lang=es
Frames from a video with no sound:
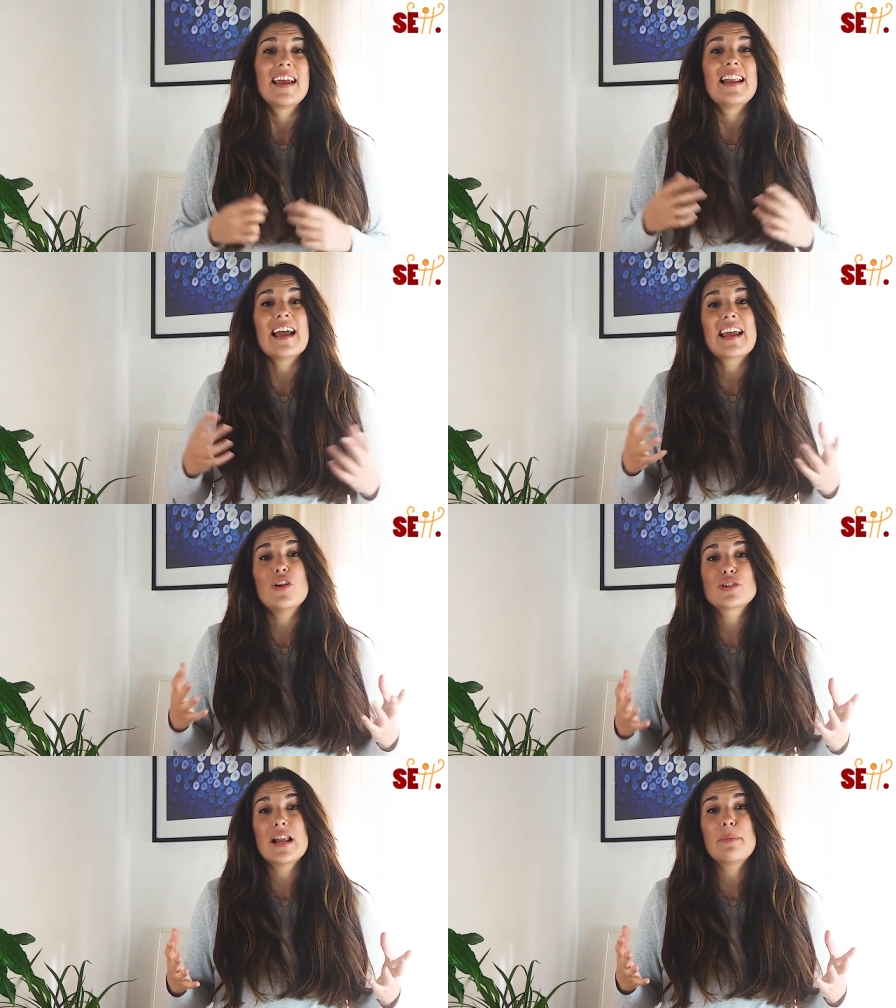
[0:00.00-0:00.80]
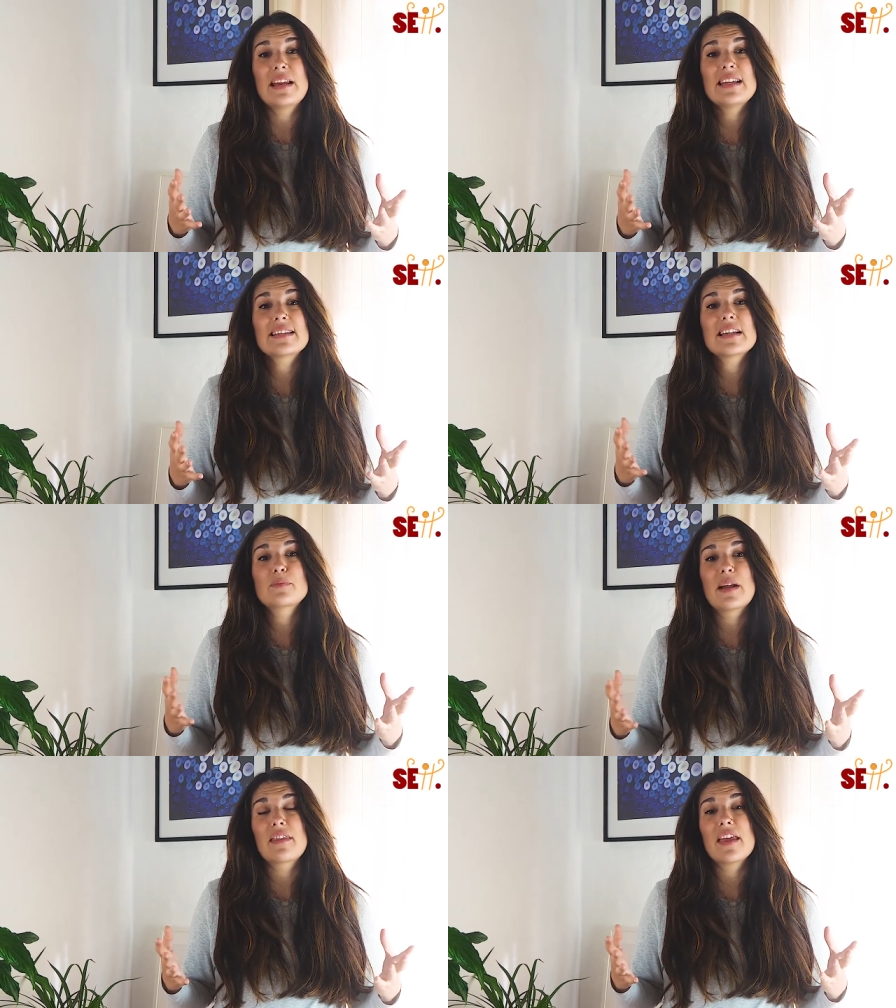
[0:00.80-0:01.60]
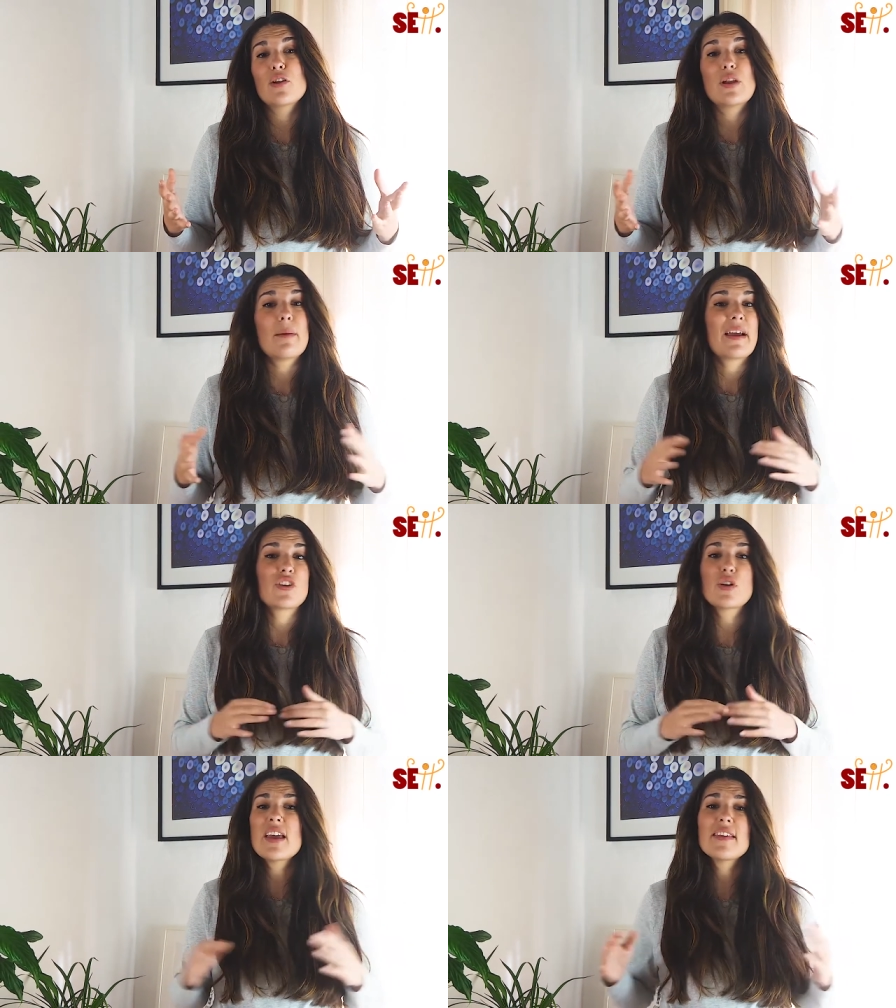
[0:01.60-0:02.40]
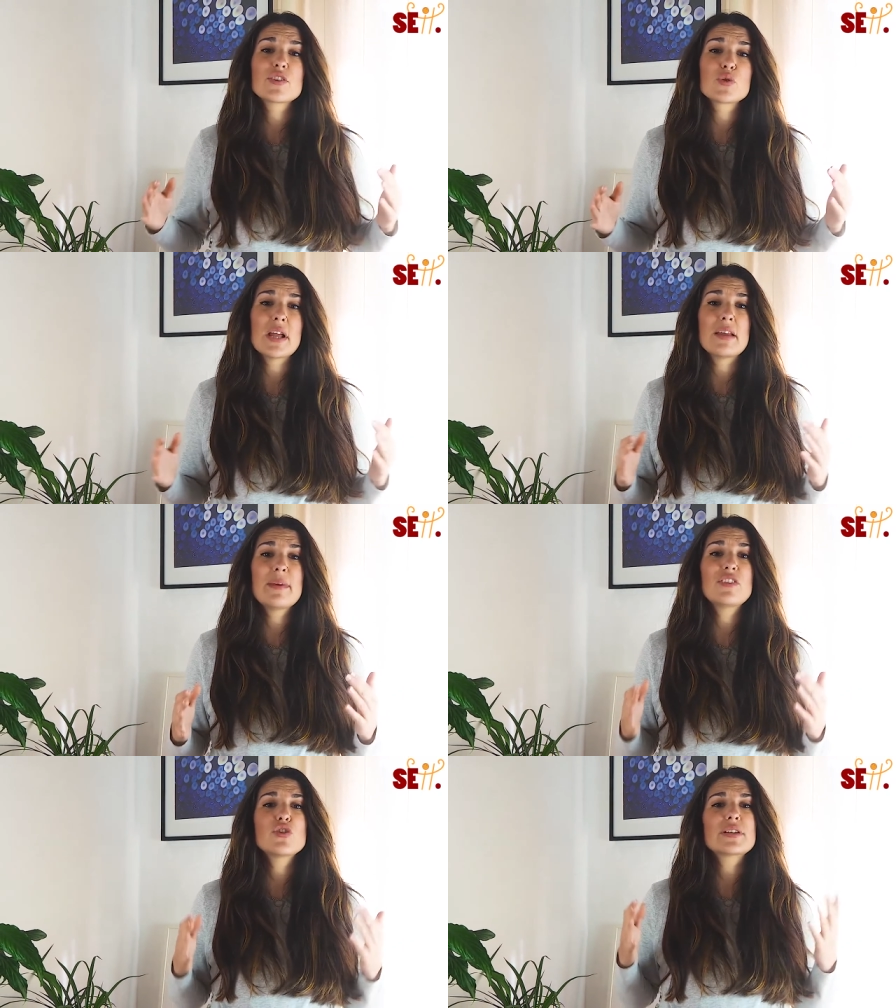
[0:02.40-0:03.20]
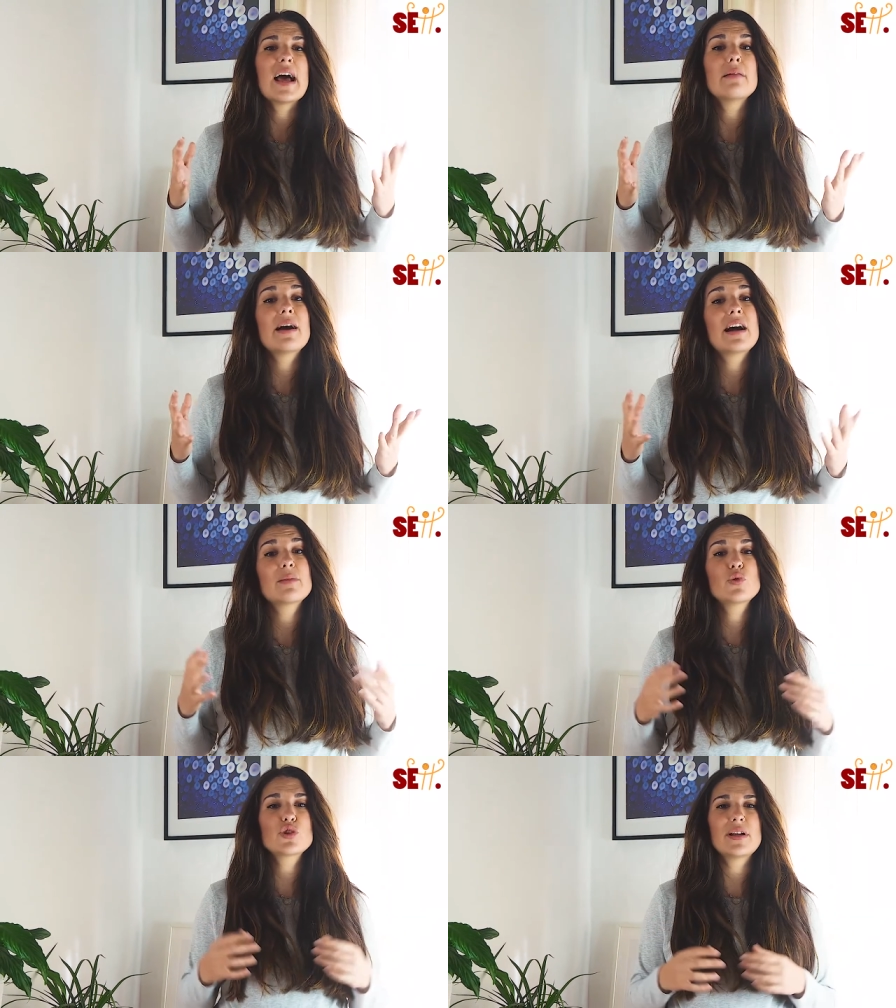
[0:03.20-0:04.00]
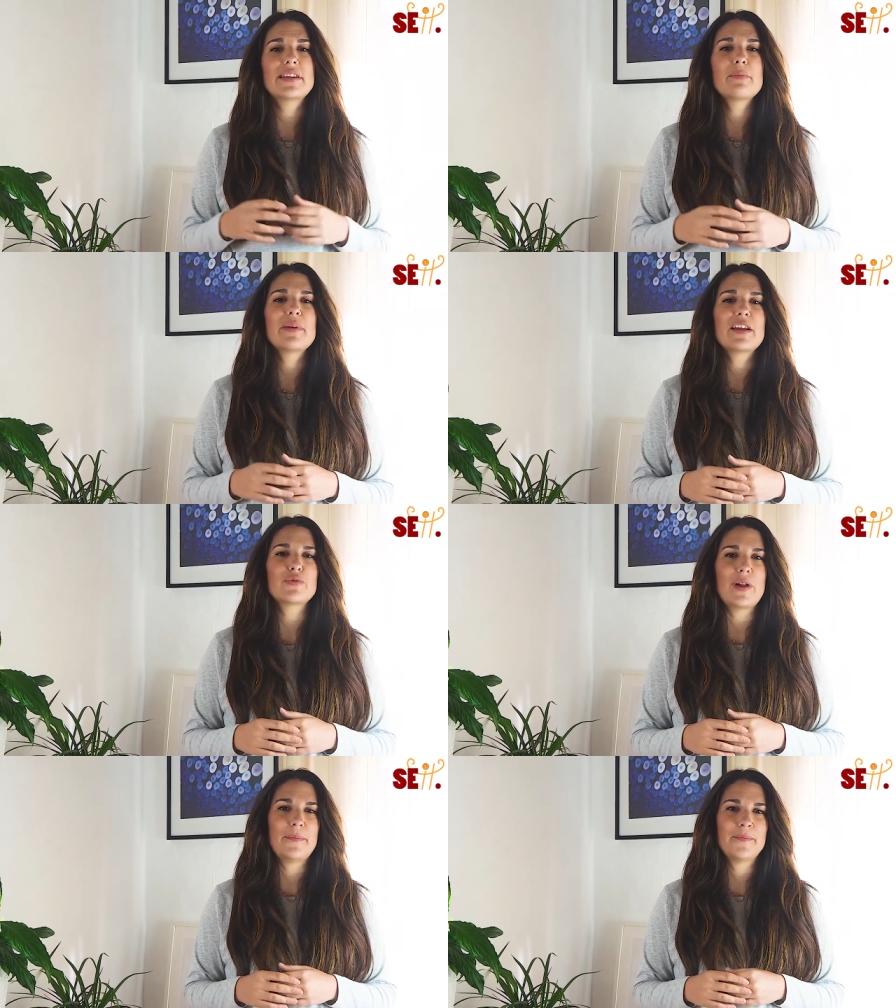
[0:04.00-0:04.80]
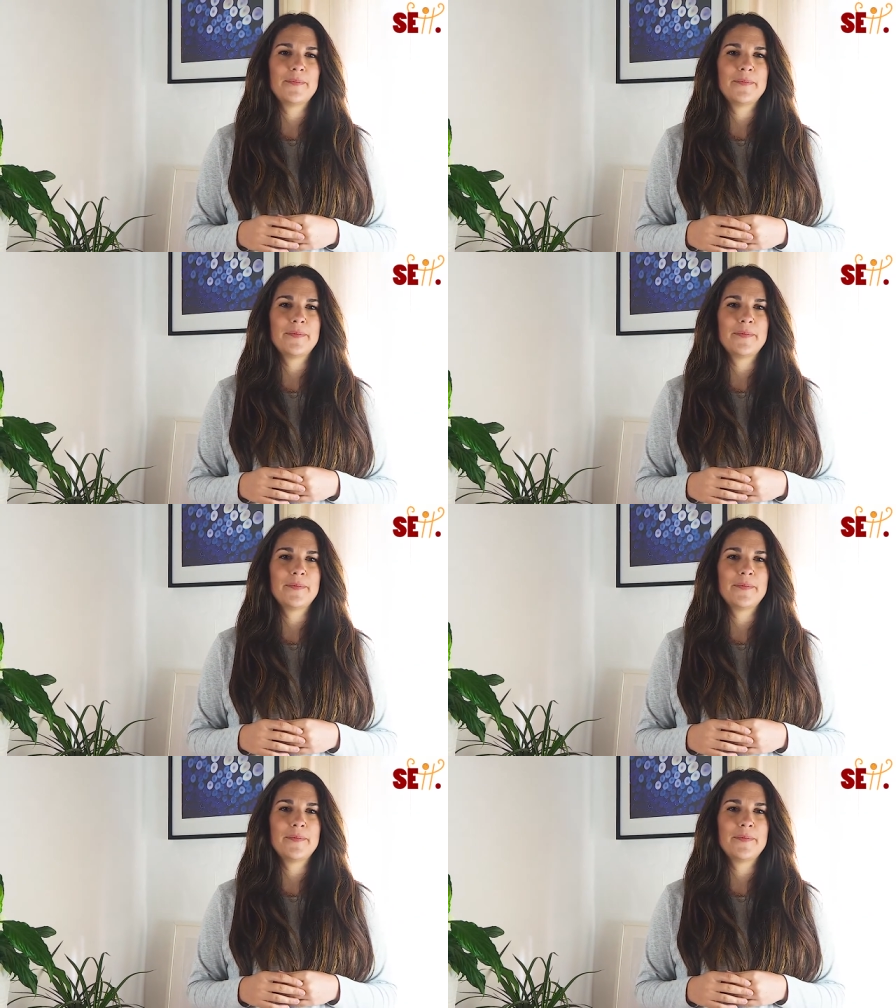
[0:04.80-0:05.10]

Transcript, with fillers: en la que los alpinistas perdieron la mayoría de sus alimentos al bajar mucho la temperatura.